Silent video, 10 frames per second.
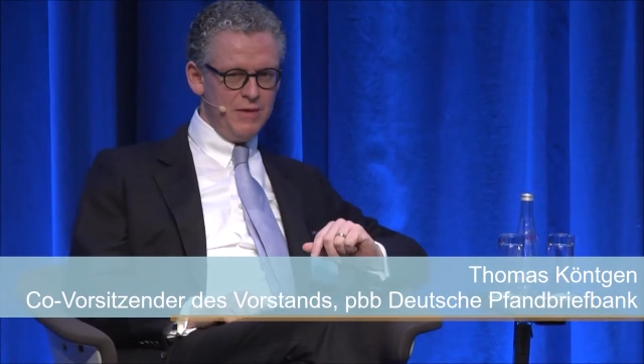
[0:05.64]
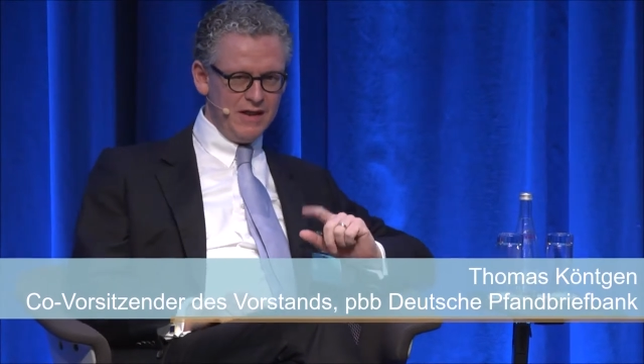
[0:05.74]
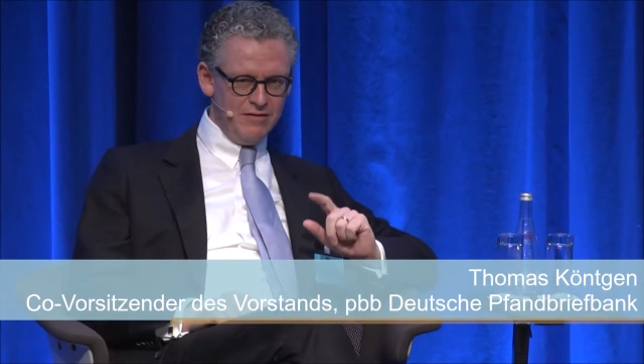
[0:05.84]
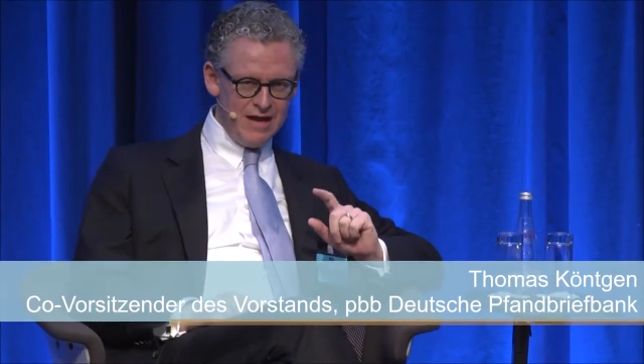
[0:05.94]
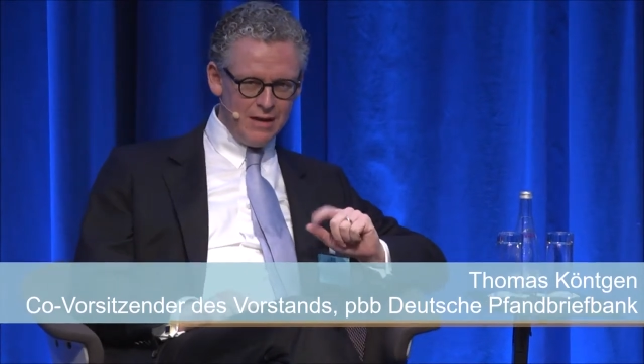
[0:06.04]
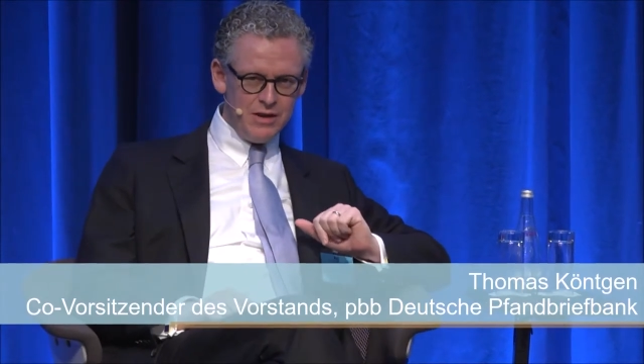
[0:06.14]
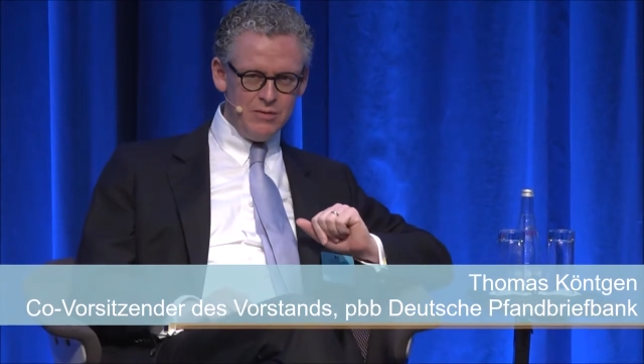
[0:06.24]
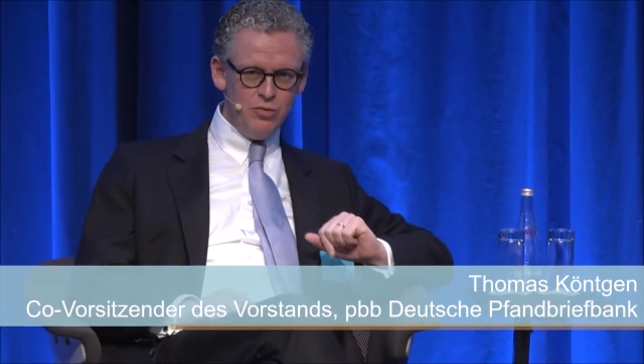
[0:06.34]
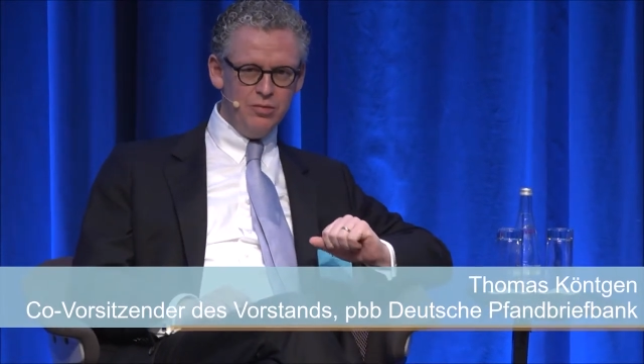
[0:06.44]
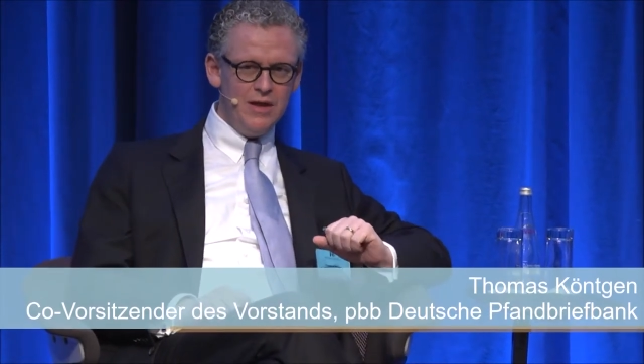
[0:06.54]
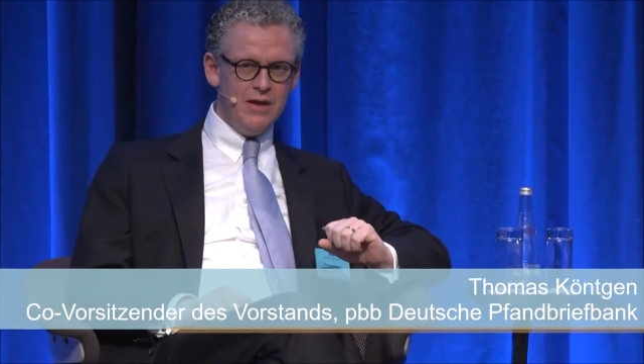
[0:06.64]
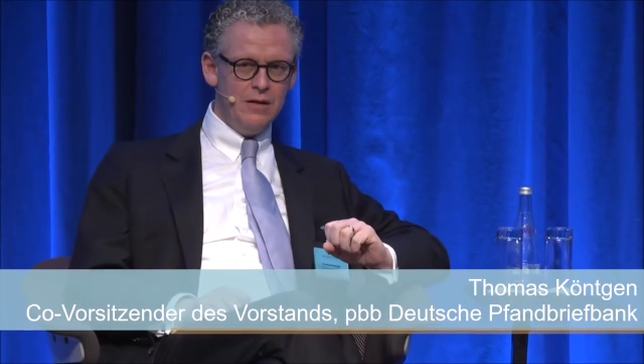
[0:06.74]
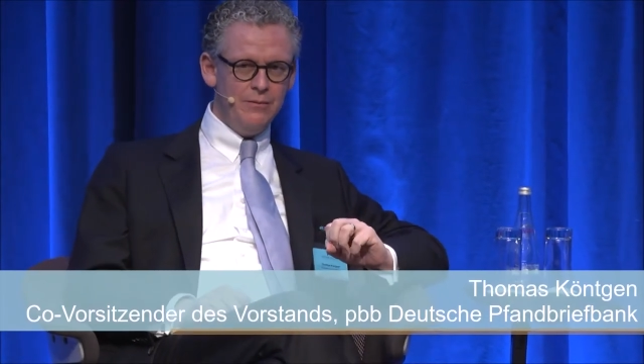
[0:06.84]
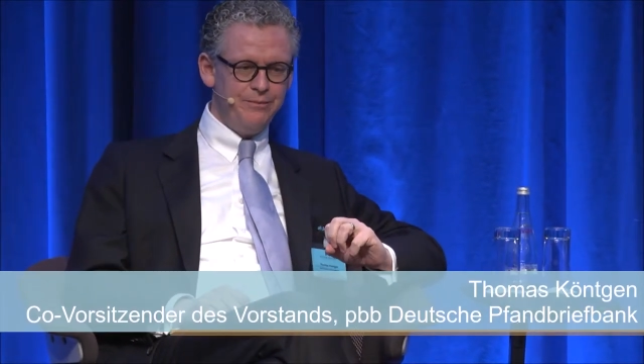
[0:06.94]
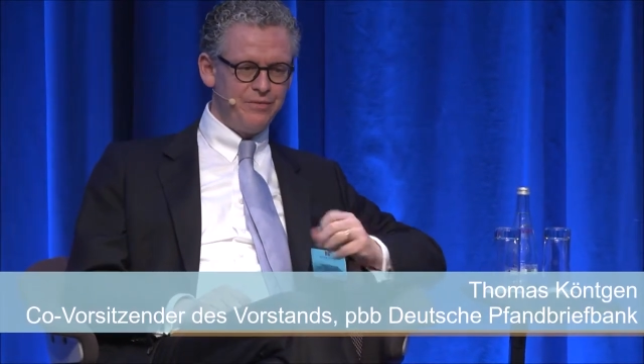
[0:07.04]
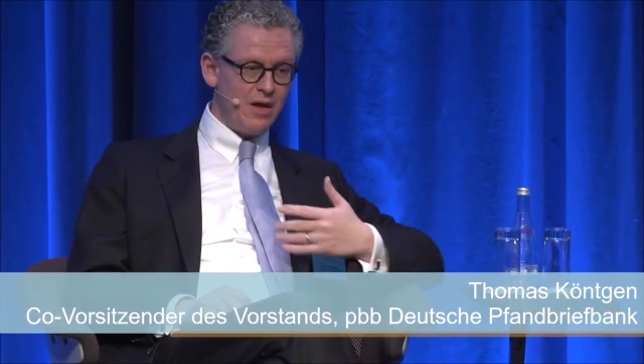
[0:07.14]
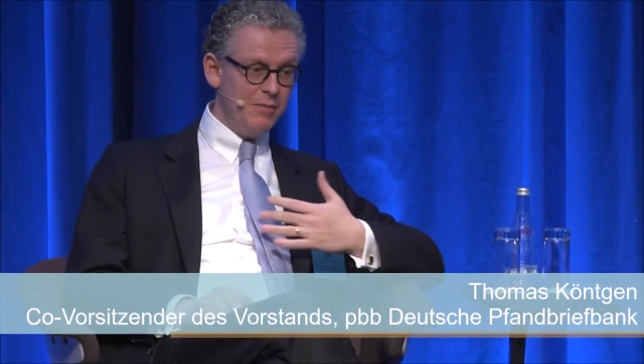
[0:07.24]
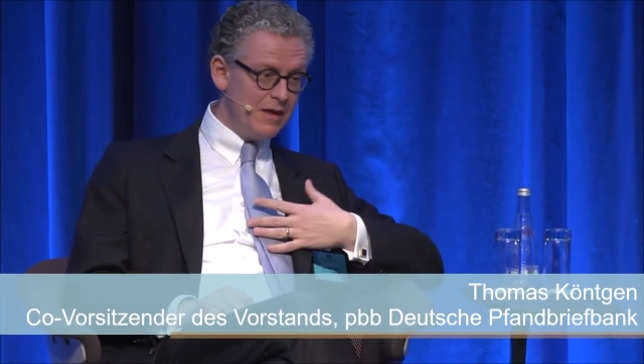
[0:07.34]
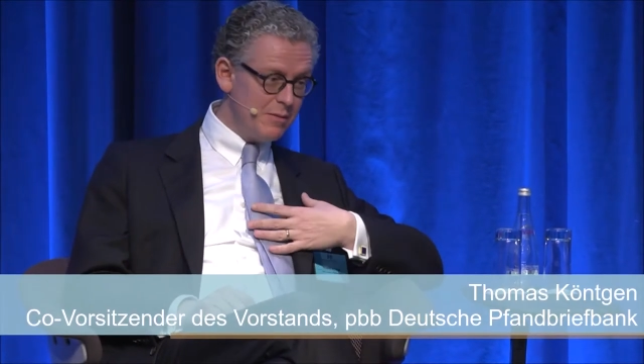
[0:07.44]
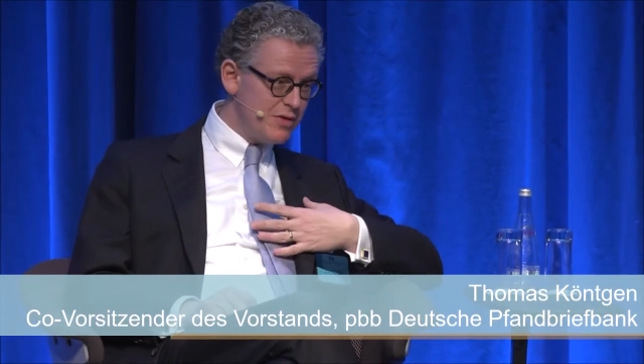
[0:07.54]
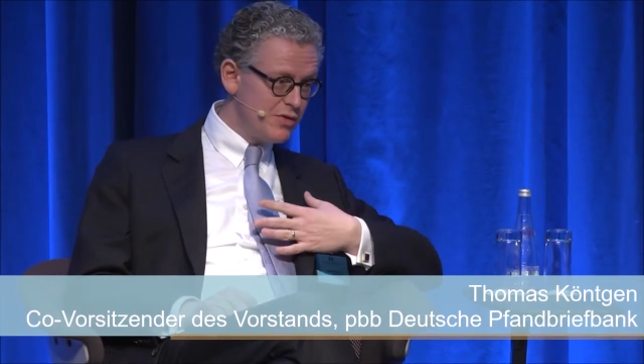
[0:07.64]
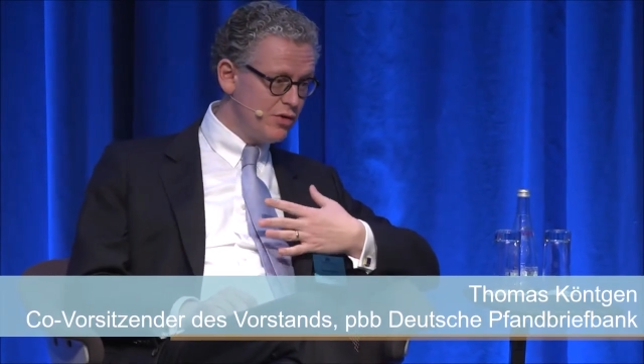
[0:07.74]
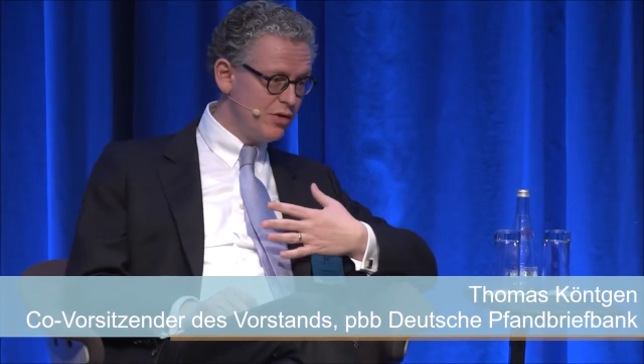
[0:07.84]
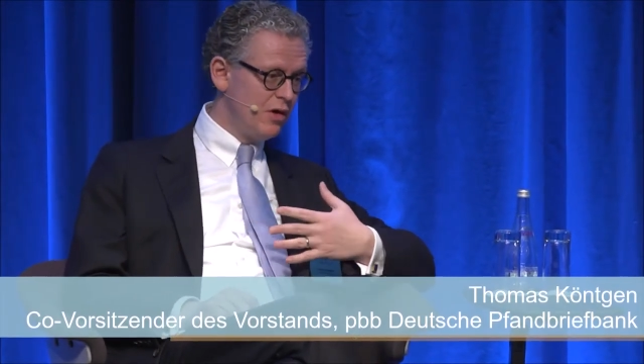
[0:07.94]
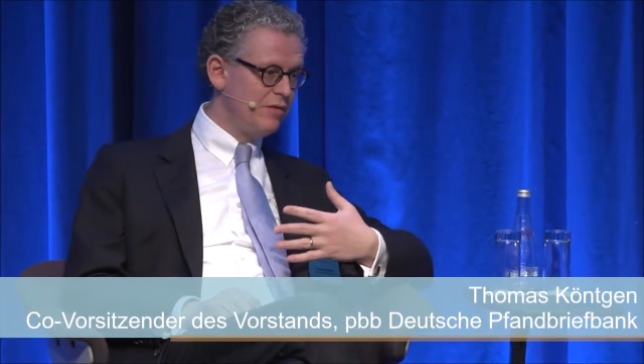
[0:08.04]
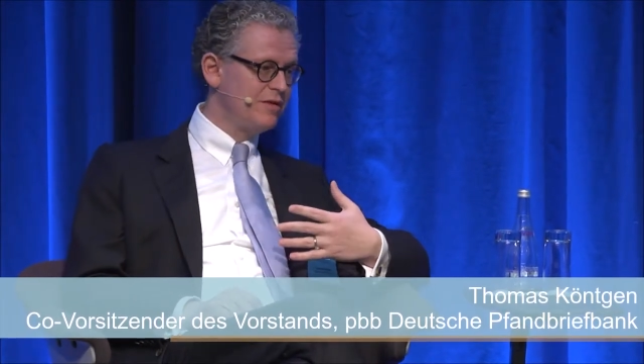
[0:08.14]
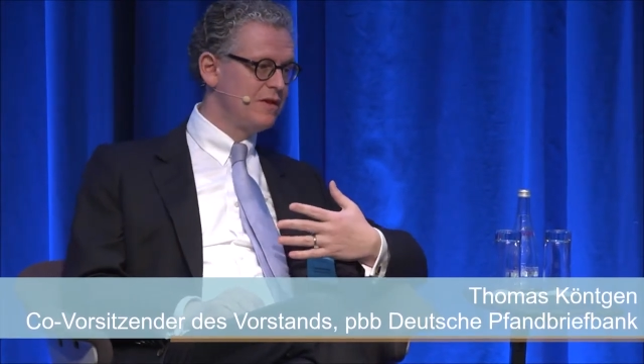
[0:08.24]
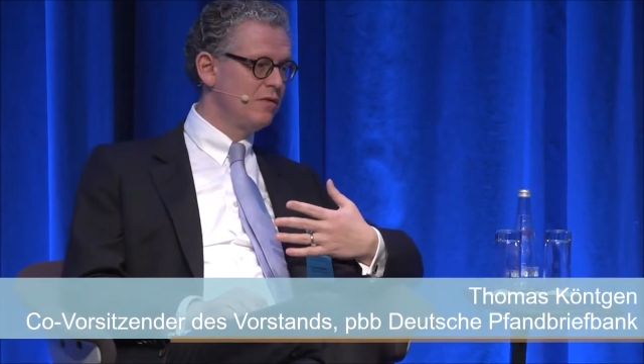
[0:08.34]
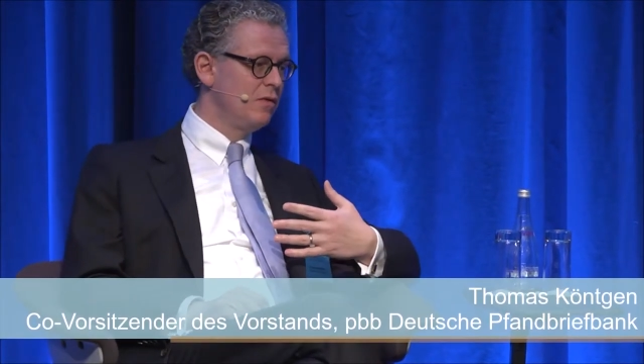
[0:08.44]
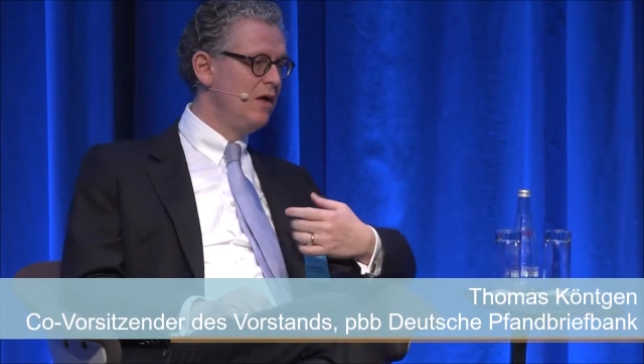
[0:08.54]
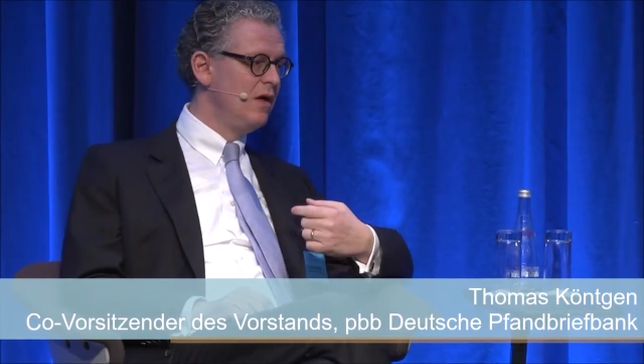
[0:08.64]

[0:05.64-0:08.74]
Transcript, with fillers: bei den Gewerbeimmobilien nach meiner persönlichen Auffassung